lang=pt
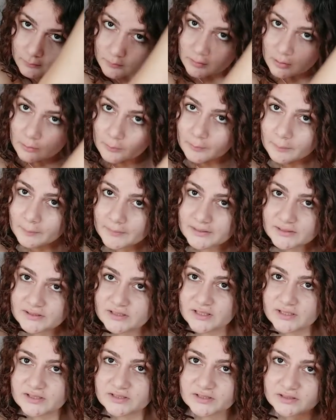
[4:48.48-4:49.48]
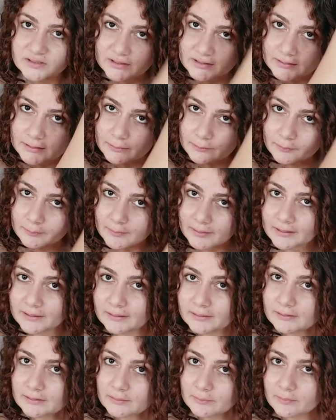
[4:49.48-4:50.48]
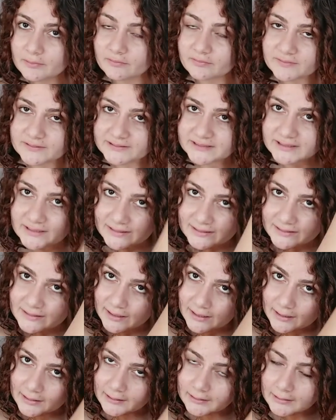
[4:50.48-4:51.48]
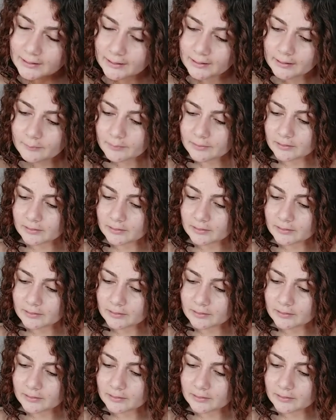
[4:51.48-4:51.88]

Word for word: Dou uma penteadinha também, que pra facilitar, né?